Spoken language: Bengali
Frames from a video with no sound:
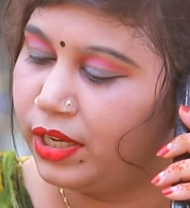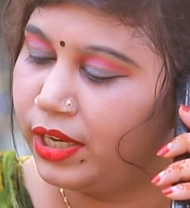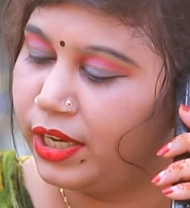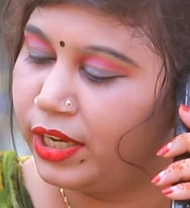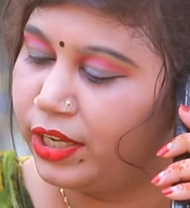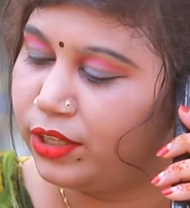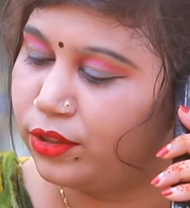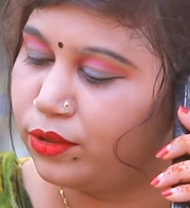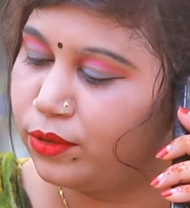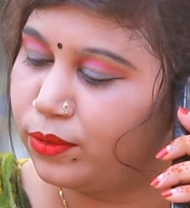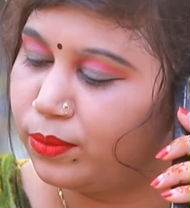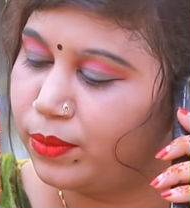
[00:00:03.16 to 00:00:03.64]
এই
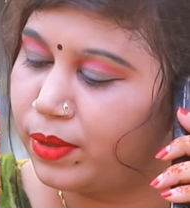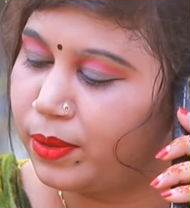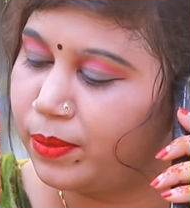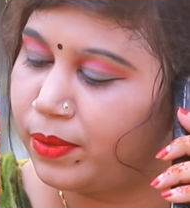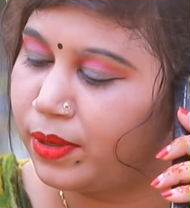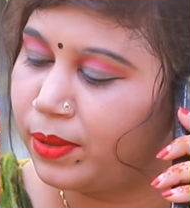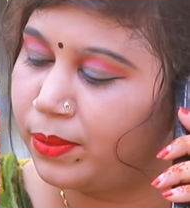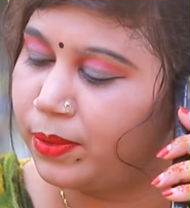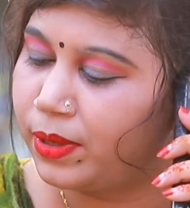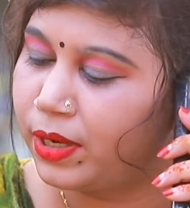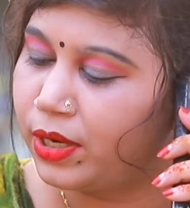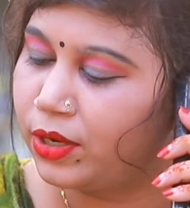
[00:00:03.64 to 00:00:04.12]
তো
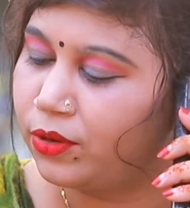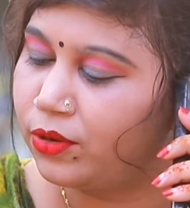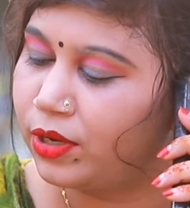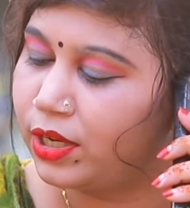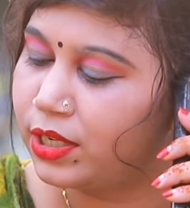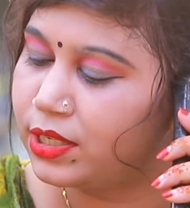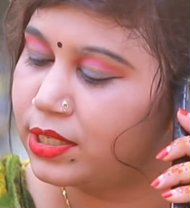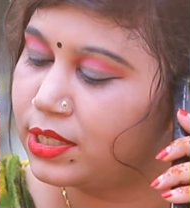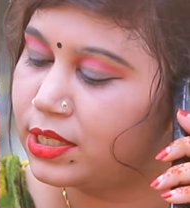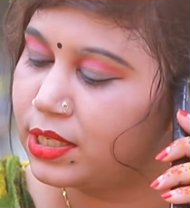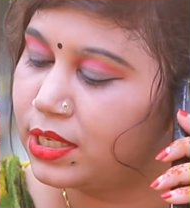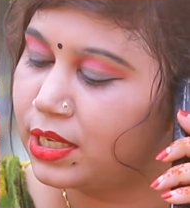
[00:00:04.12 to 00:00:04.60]
মামা ভালো
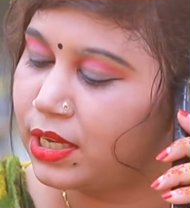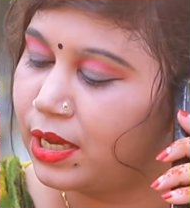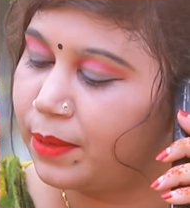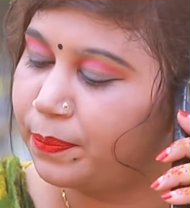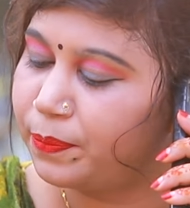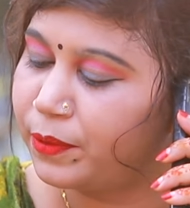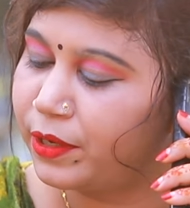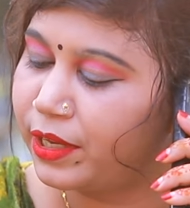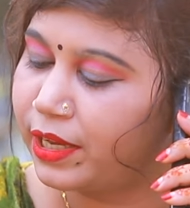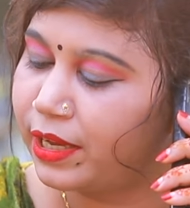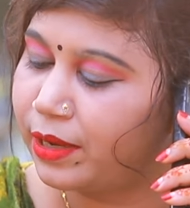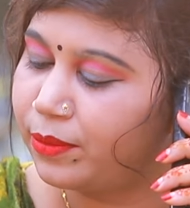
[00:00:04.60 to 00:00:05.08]
আছি
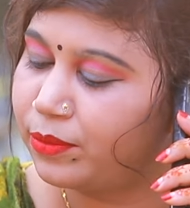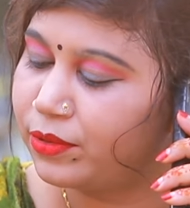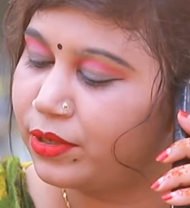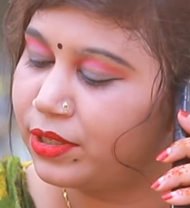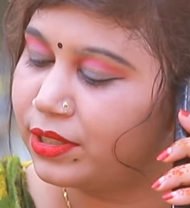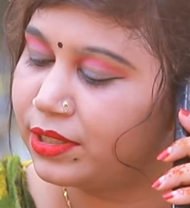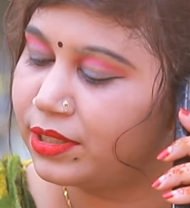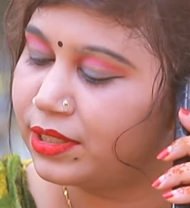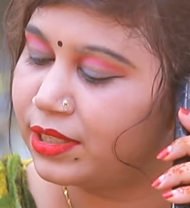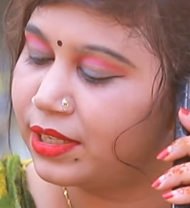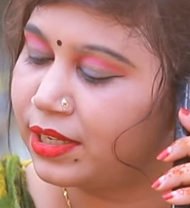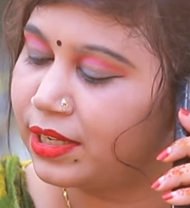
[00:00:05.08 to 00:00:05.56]
আপনি কেমন
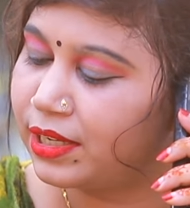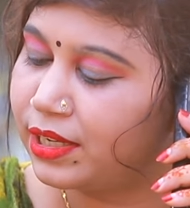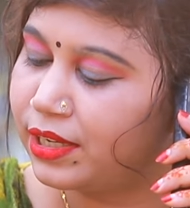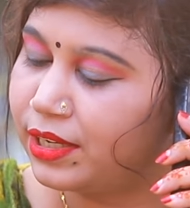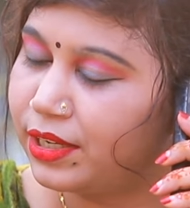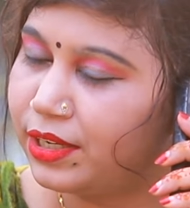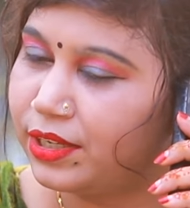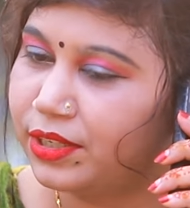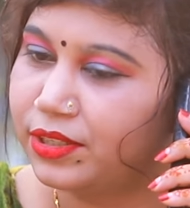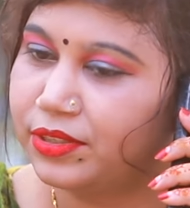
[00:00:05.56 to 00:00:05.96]
আছেন